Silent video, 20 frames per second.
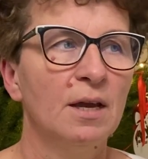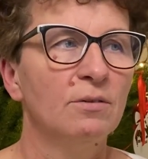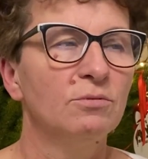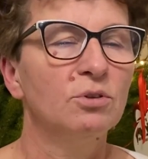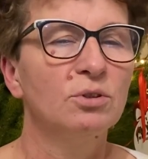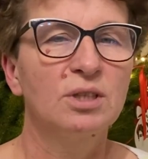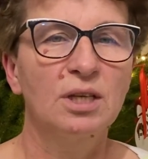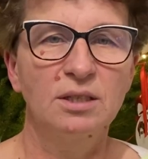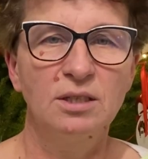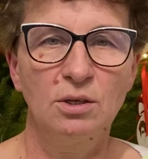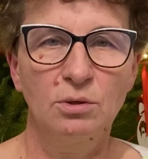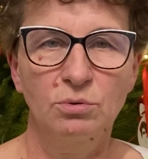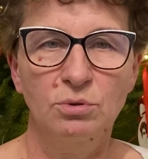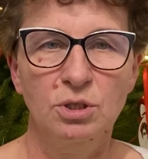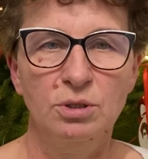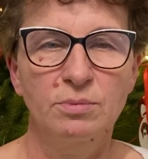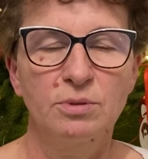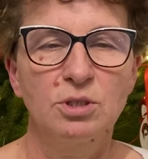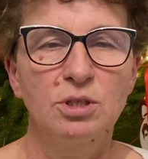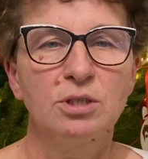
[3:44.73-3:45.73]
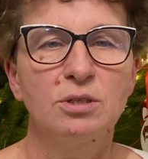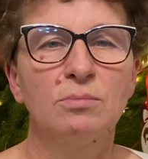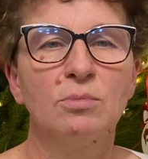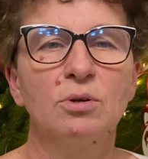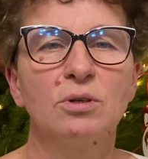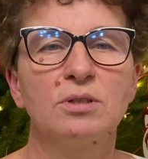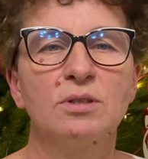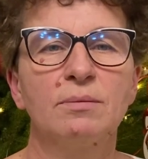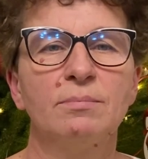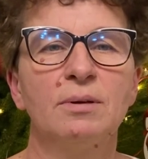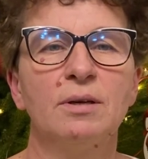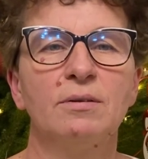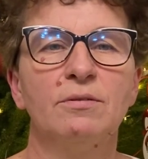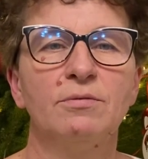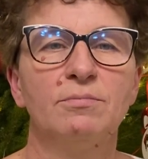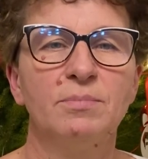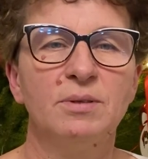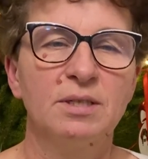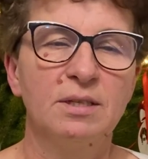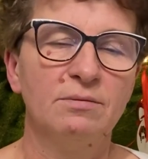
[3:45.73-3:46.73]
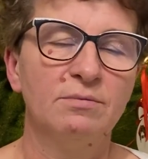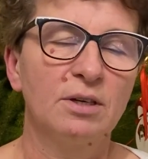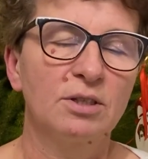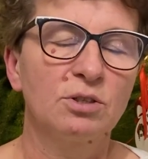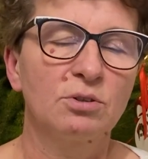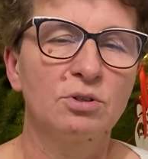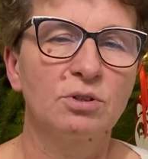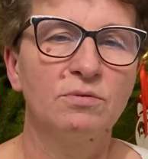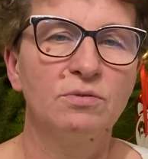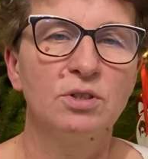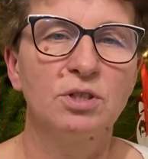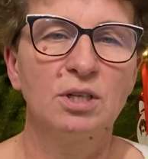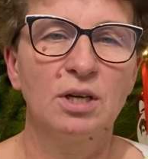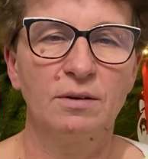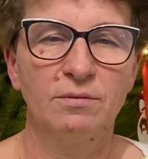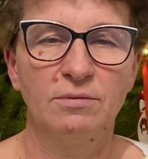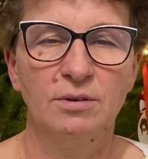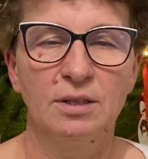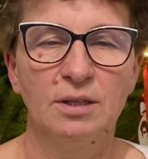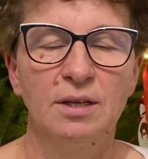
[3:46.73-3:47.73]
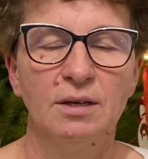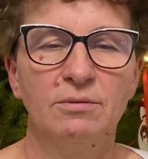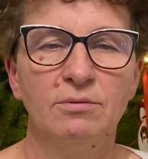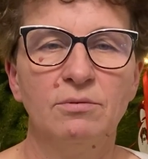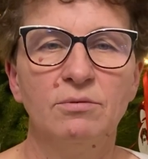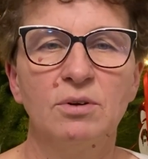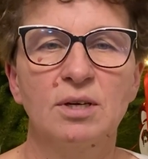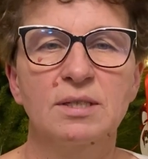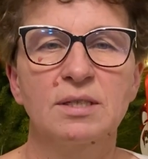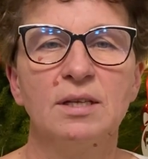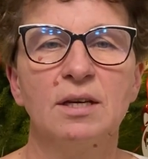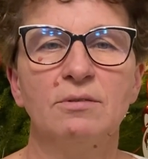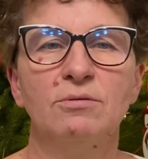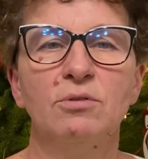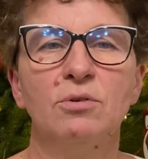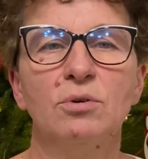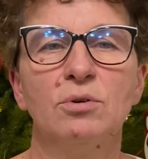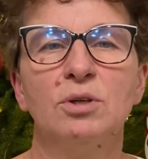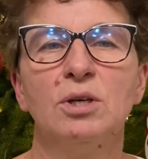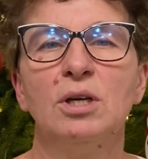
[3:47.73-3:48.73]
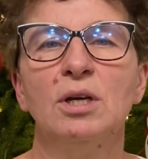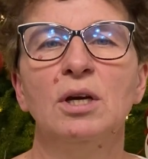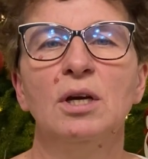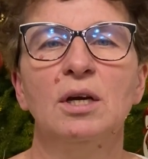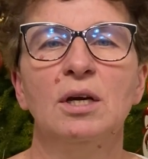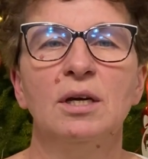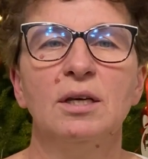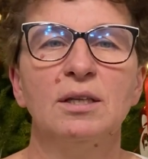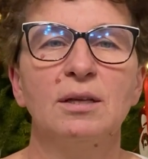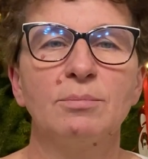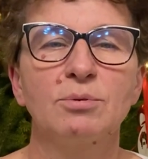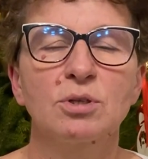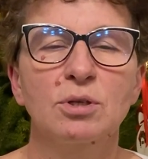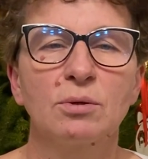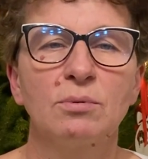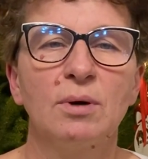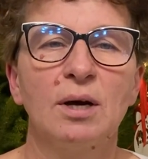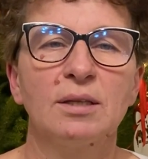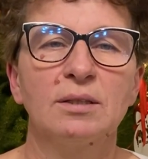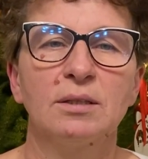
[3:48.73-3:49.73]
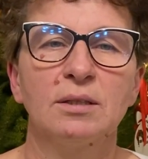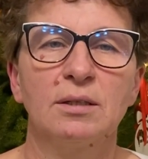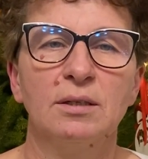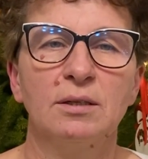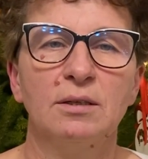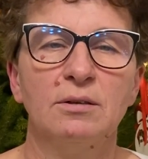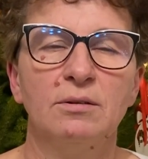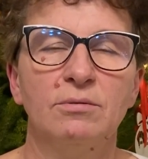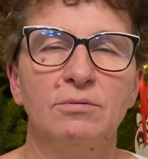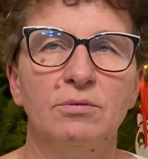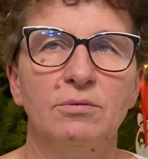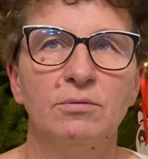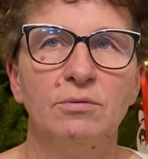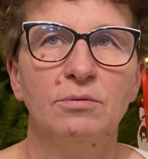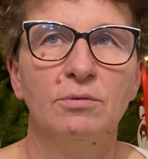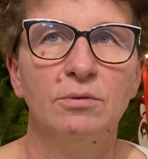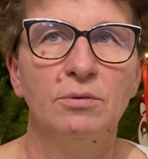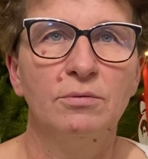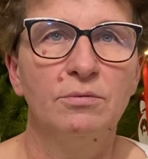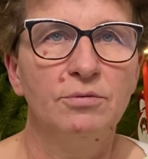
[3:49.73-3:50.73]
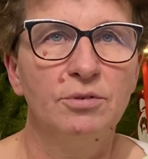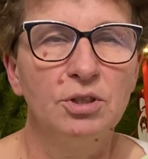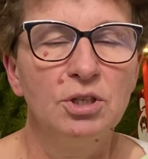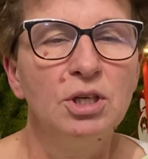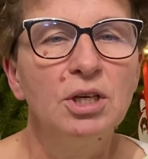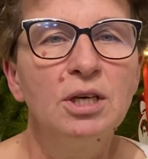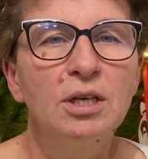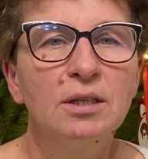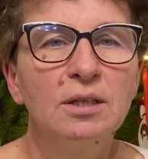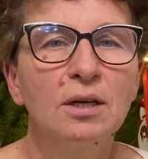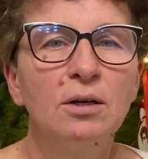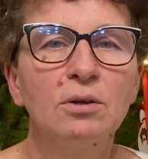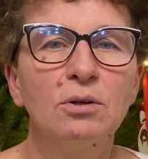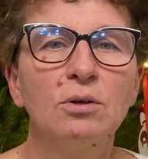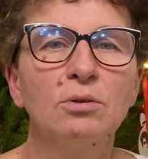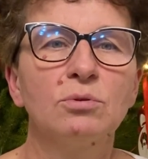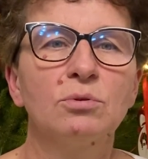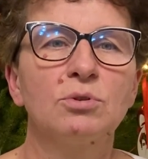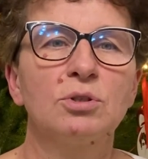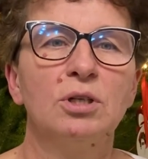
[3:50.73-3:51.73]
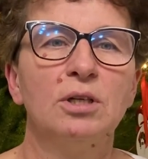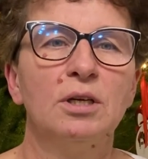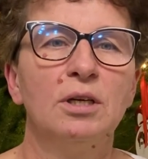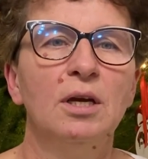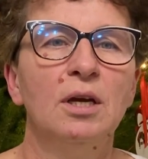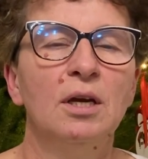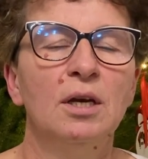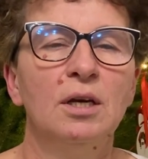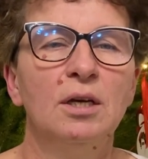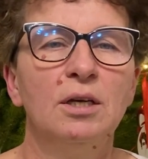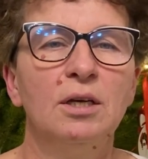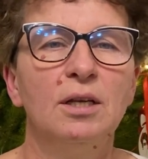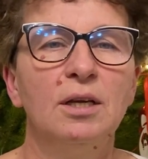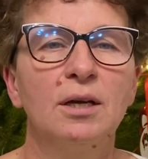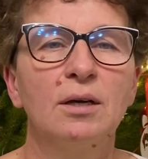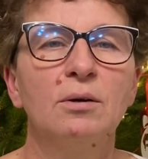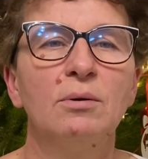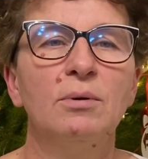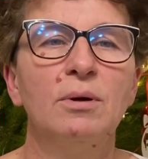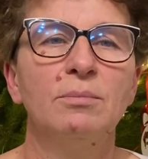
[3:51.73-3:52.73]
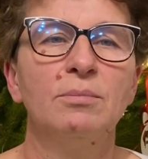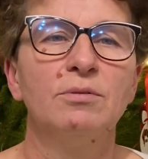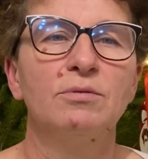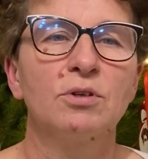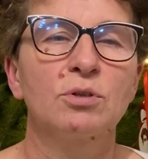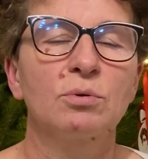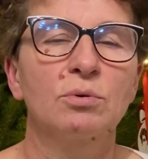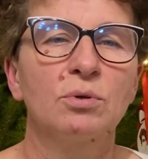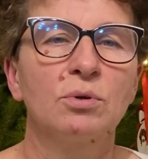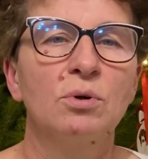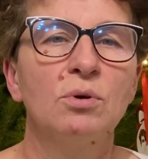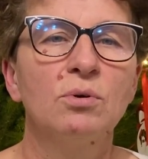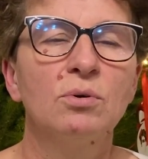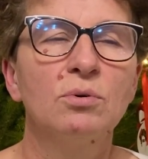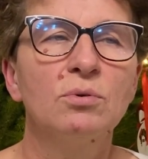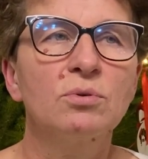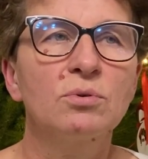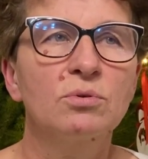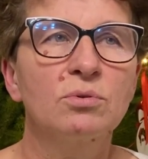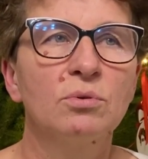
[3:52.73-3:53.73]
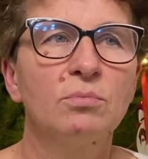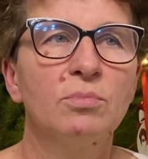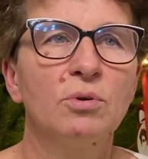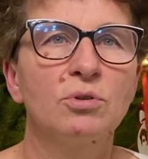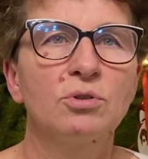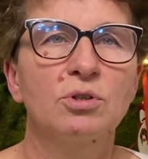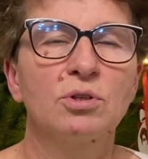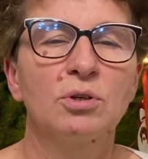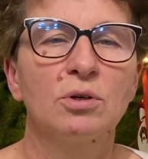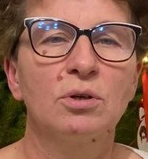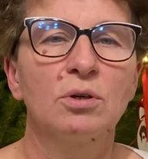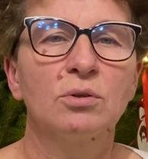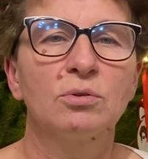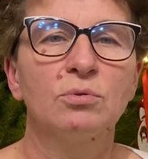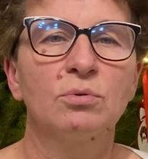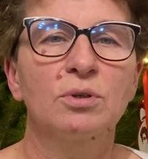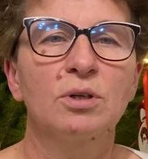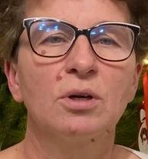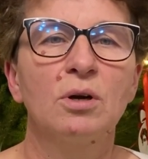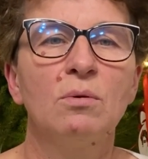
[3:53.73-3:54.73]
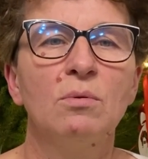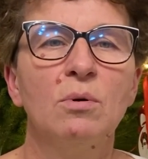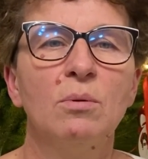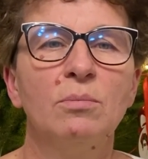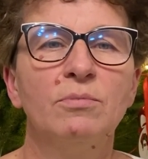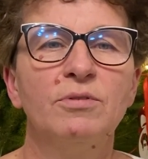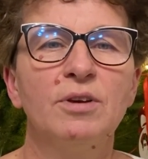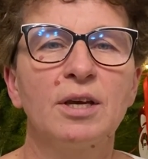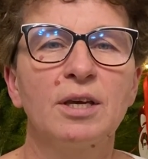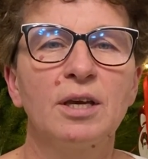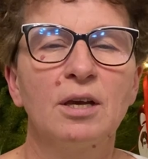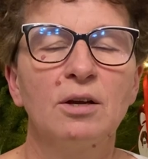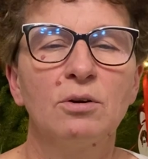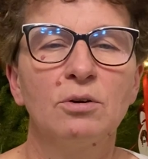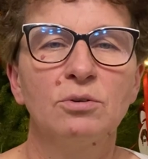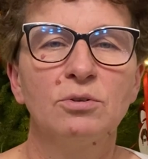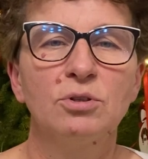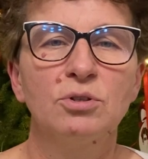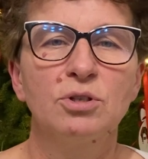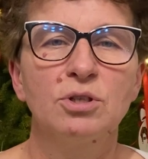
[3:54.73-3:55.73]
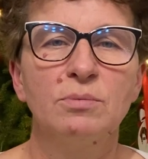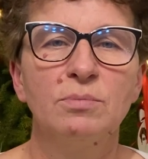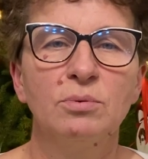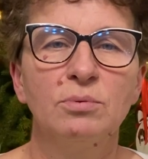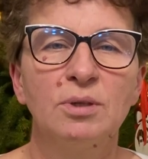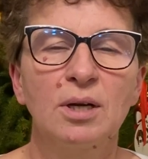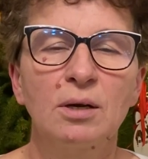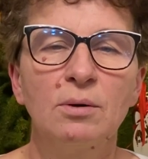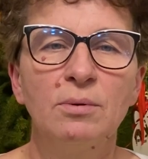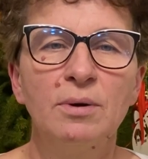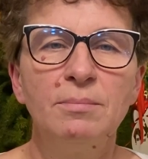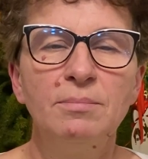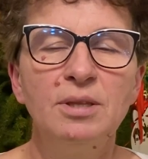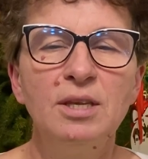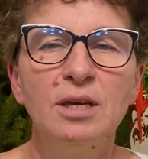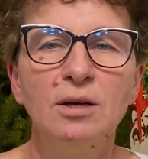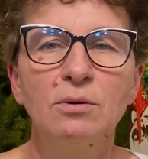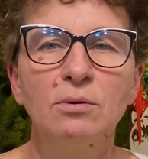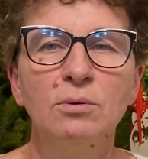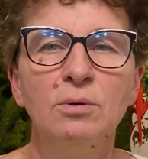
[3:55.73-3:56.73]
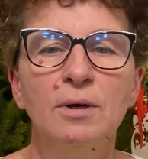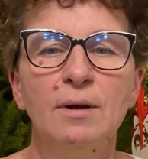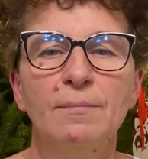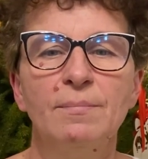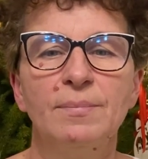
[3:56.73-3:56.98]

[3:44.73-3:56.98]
W notatniku też będziecie mogli sobie wpisywać oczywiście wedle własnej woli na przykład wyniki tego lotu, czyli ile gołębi weszło do konkursu, bądź który gołąb w jakiej kolejności był na gołębniku.